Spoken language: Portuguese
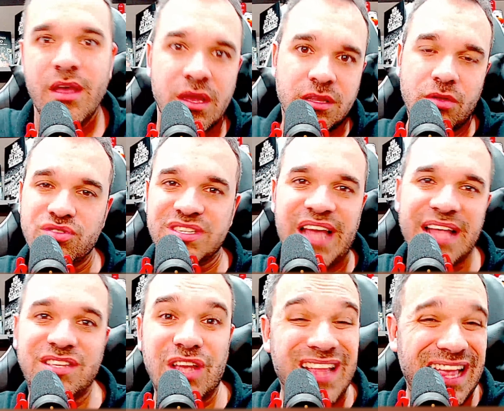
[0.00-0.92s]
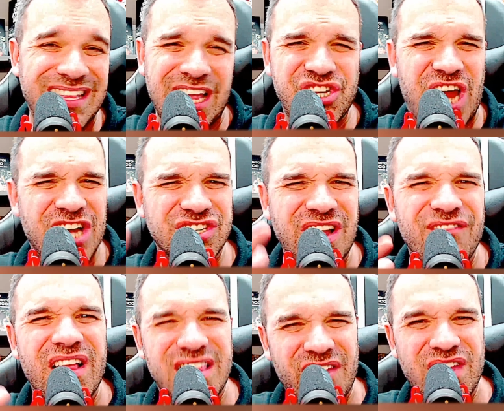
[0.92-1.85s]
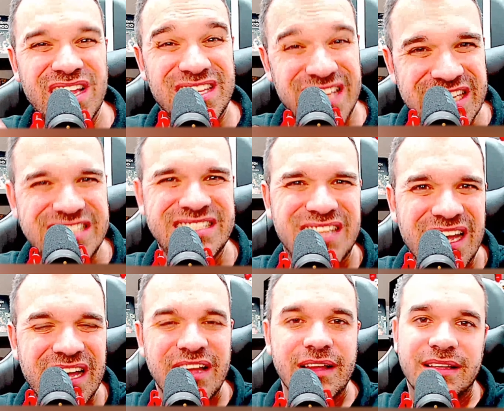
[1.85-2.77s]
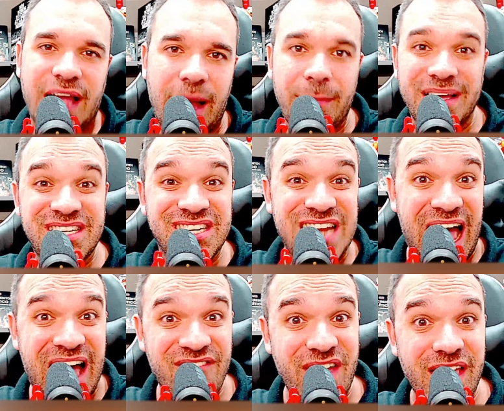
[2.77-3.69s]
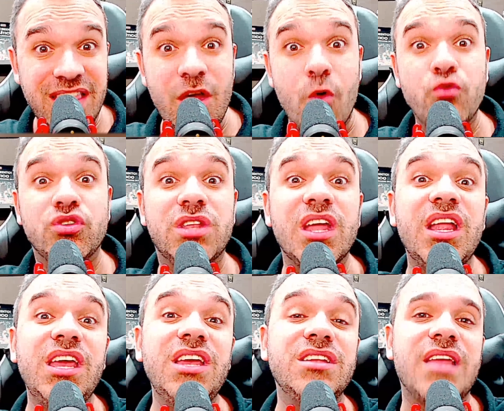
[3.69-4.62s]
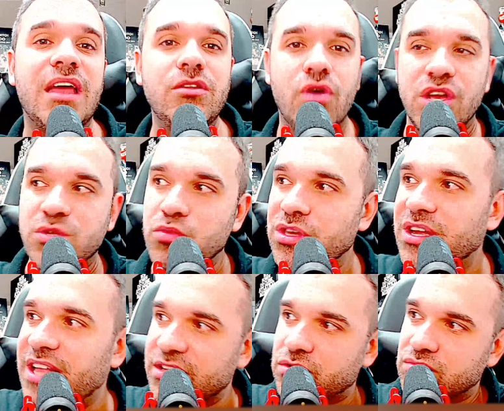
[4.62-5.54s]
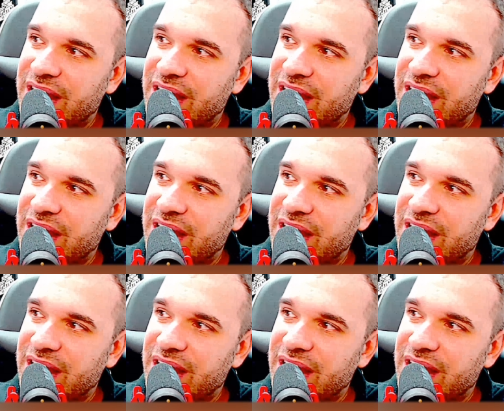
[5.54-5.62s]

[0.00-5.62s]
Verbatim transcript: Então o site, a Itatiacha tava até tá falando 30, tá, tá? Mas já vendeu 32 mil ingressos.